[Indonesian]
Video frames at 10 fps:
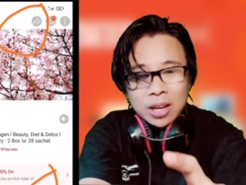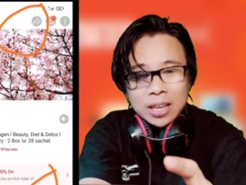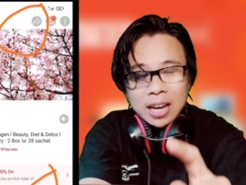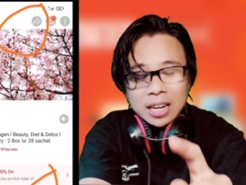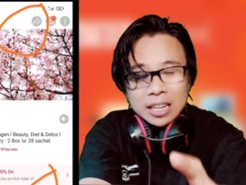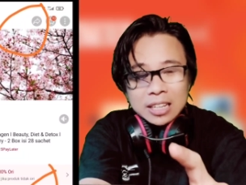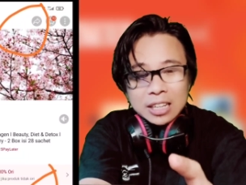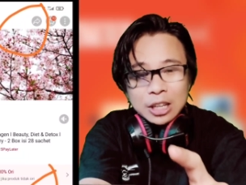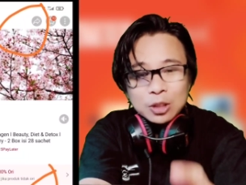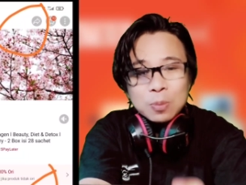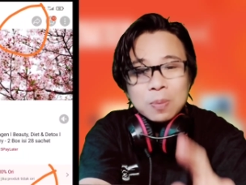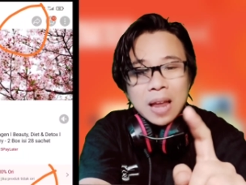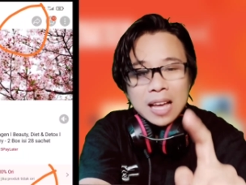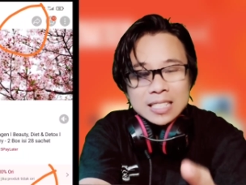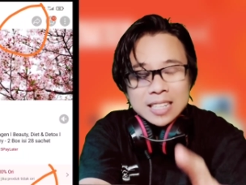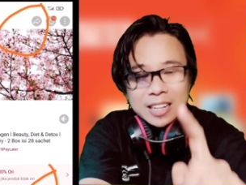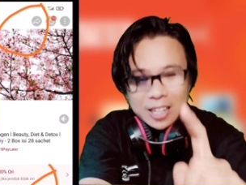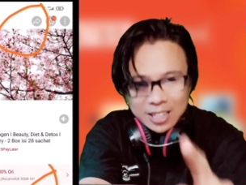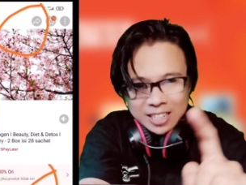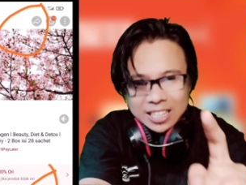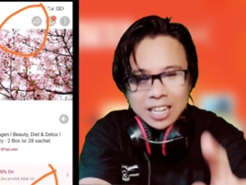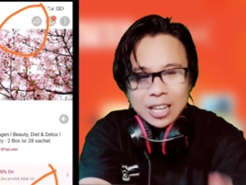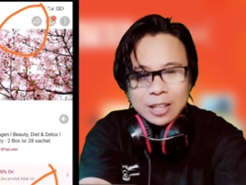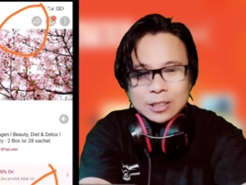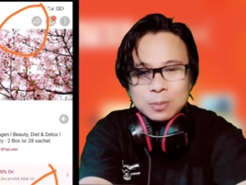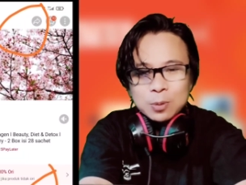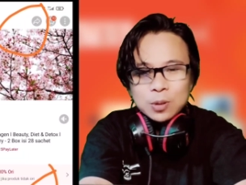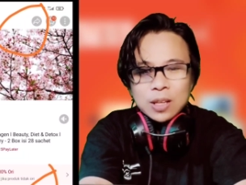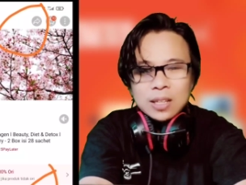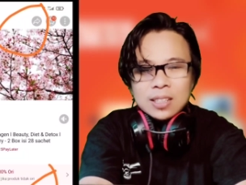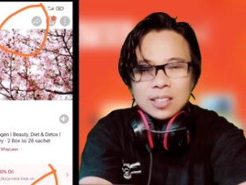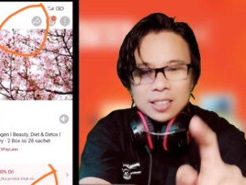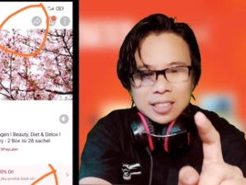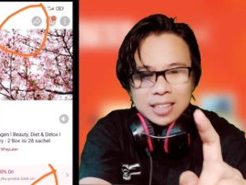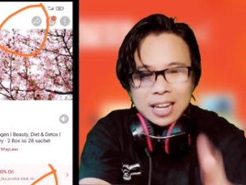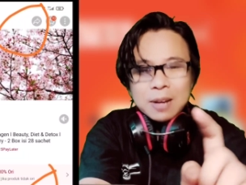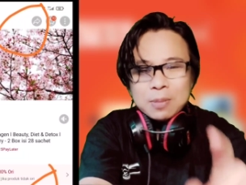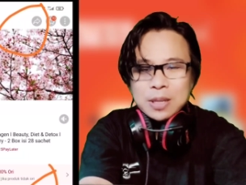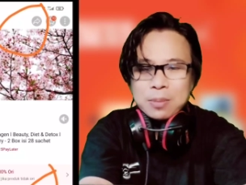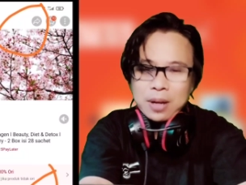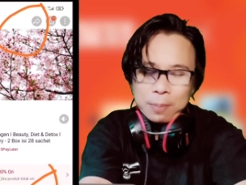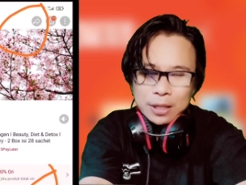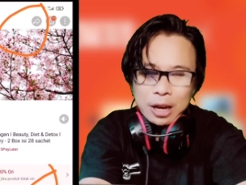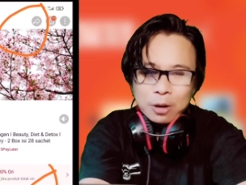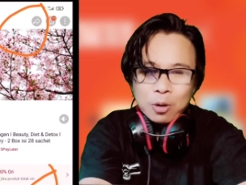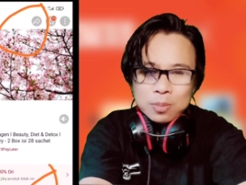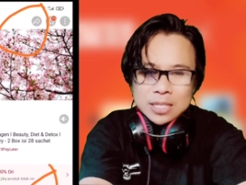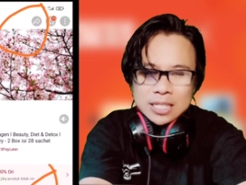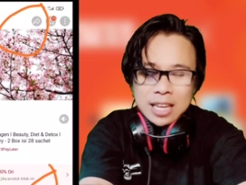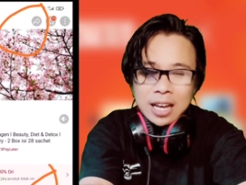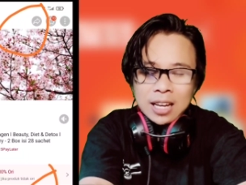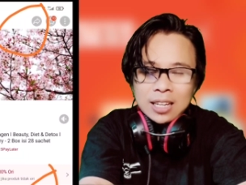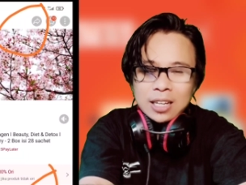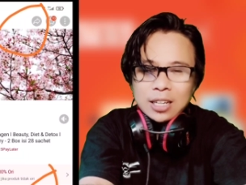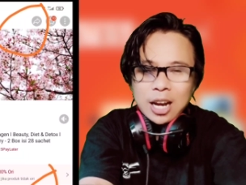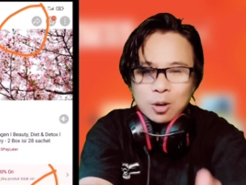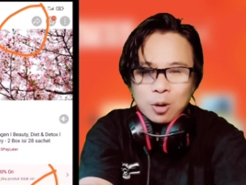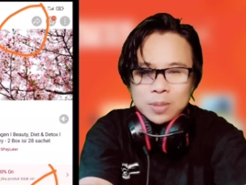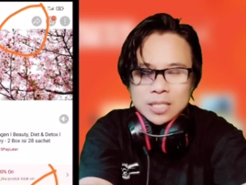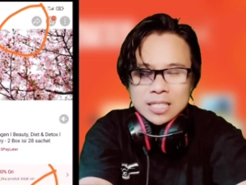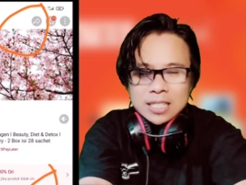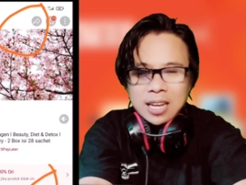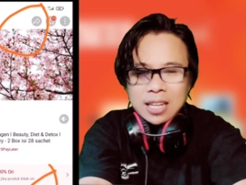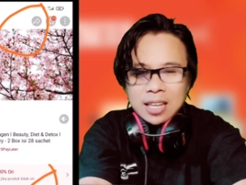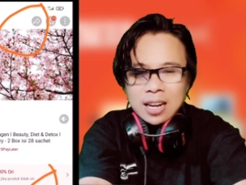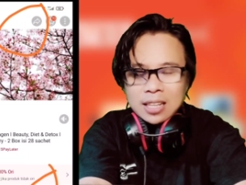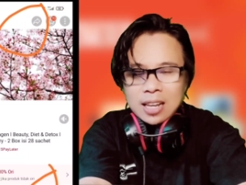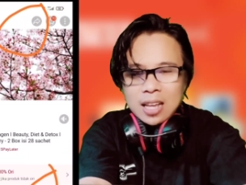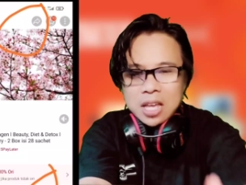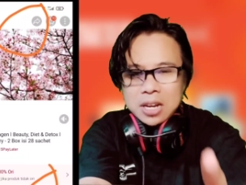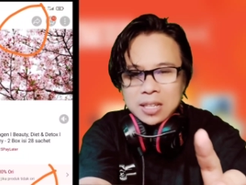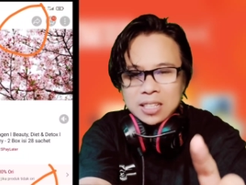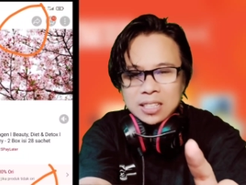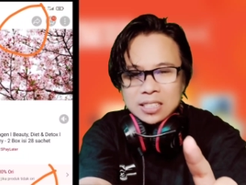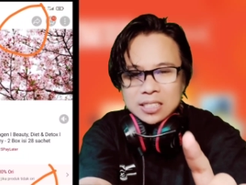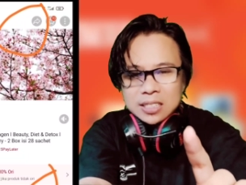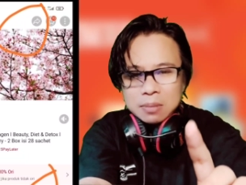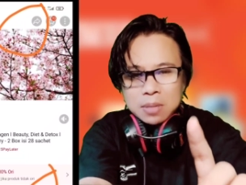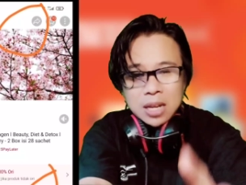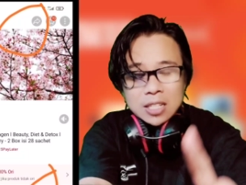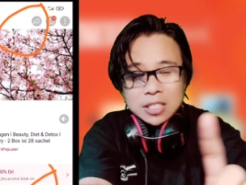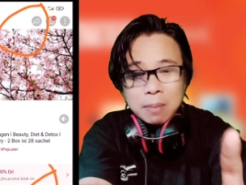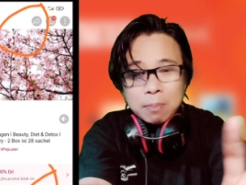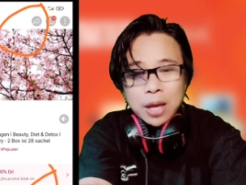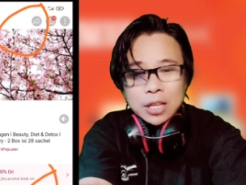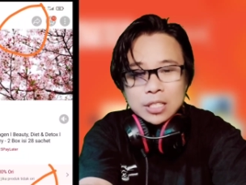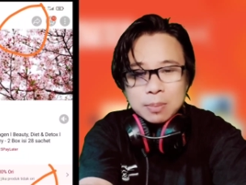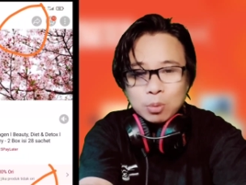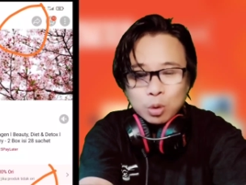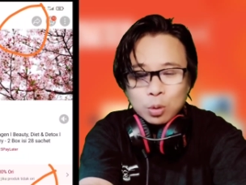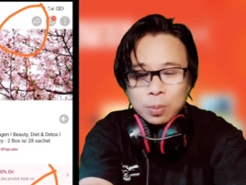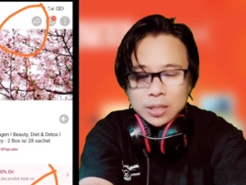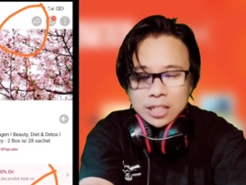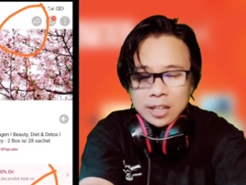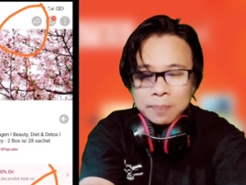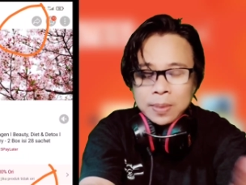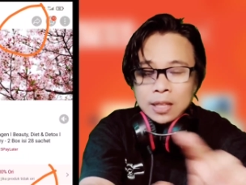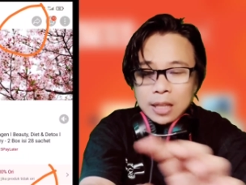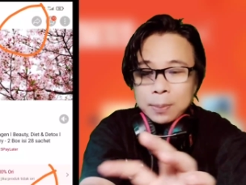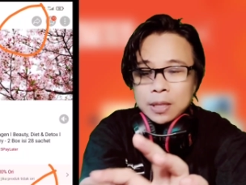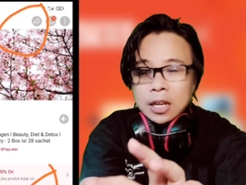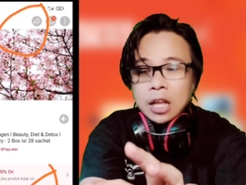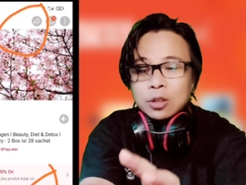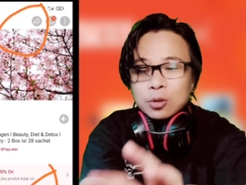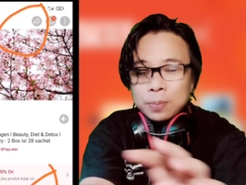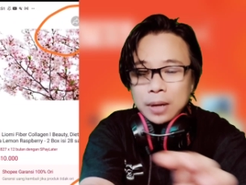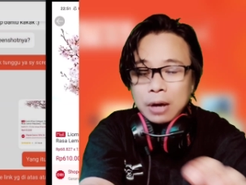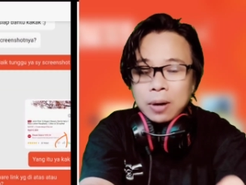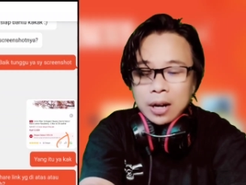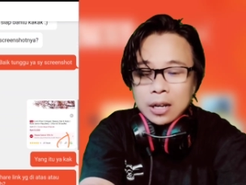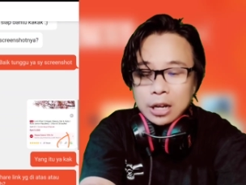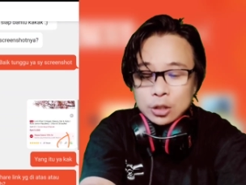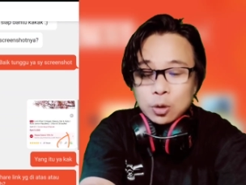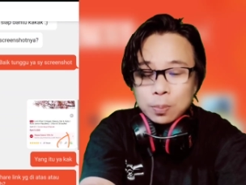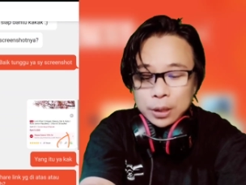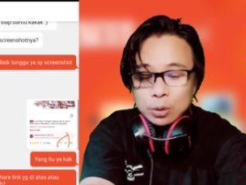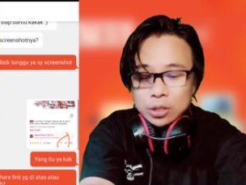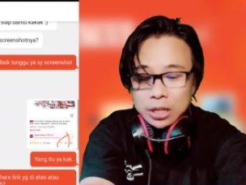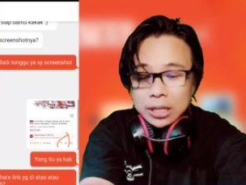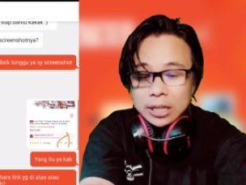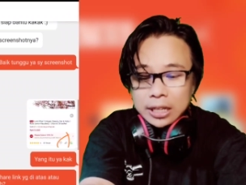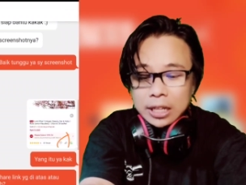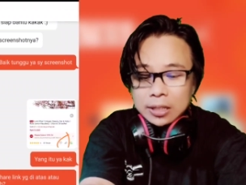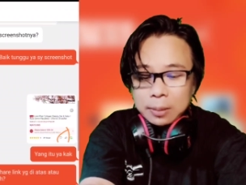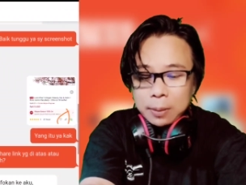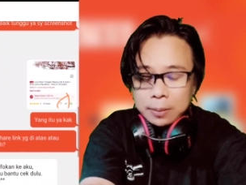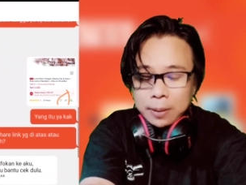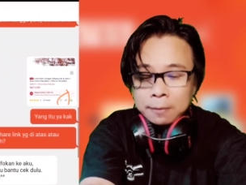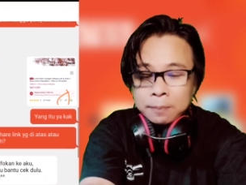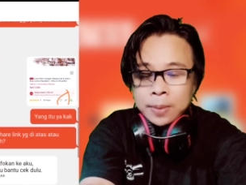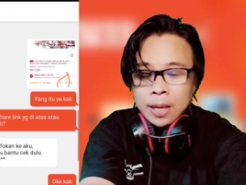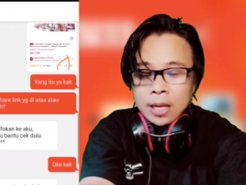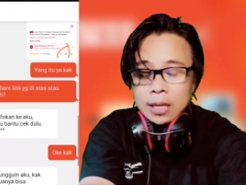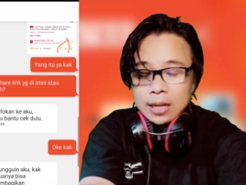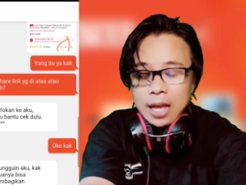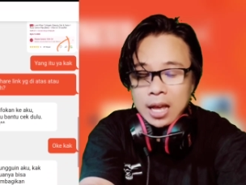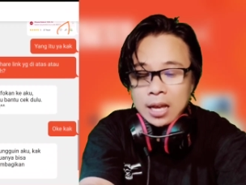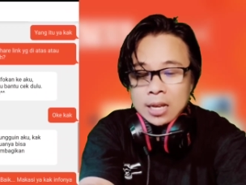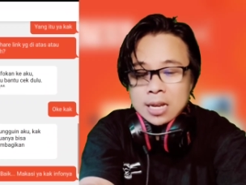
orang yang klik link itu belanja dari link kalian tersebut, kalian bisa mendapatkan komisinya. Dan komisinya rata-rata dari 9 sampai 10%, tapi tergantung penawaran dari Shopee itu sendiri ya, teman-teman. Nah,